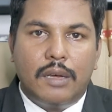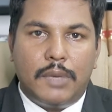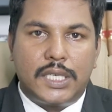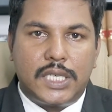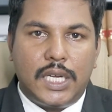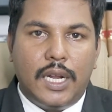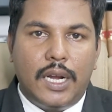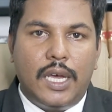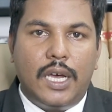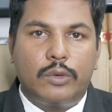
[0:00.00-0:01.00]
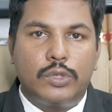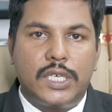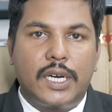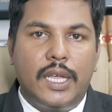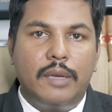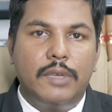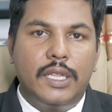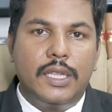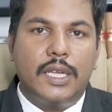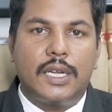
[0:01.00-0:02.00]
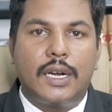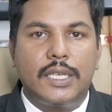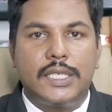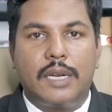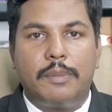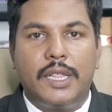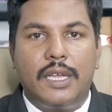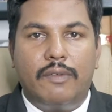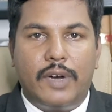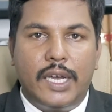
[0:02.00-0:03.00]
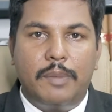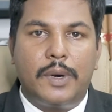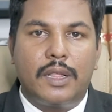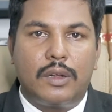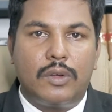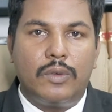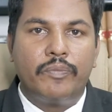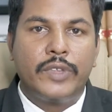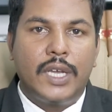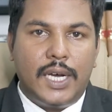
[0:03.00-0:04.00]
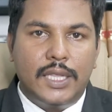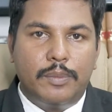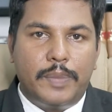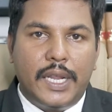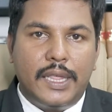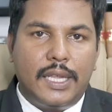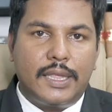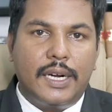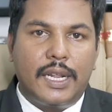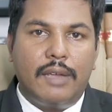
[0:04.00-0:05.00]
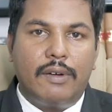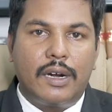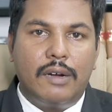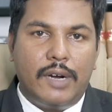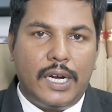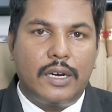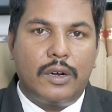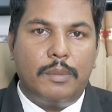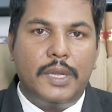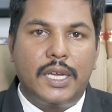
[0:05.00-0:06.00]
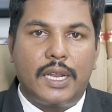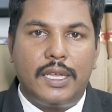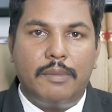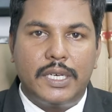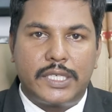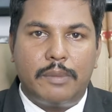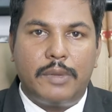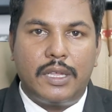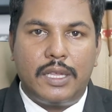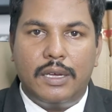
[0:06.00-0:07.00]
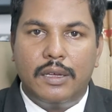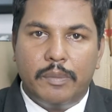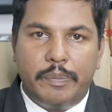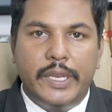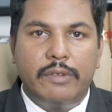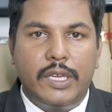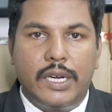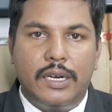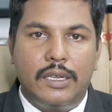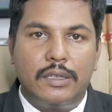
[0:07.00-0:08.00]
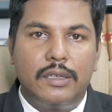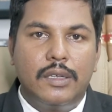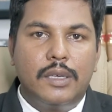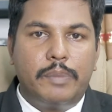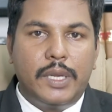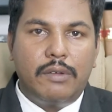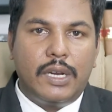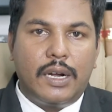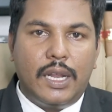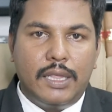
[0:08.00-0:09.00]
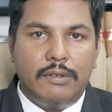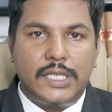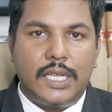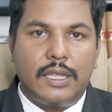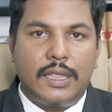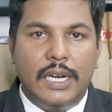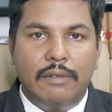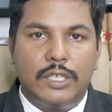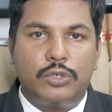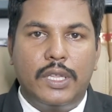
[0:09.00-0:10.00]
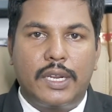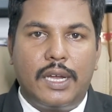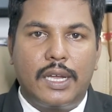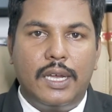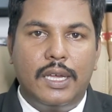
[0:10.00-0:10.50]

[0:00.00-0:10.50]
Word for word: மற்ற எல்லா குற்றங்களையும் இந்திய தண்டனை சட்டப்படி தான் வகைப்படுத்தணும் அதுபடி தான் தண்டனை வகைகள் வழங்கணும் அப்படிங்கிறத மென்ஷன் பண்ணதான் பிரிவு இரண்டு பிரிவு இரண்டில் இந்த விஷயத்தை தெளிவாக சொல்லியிருக்காங்க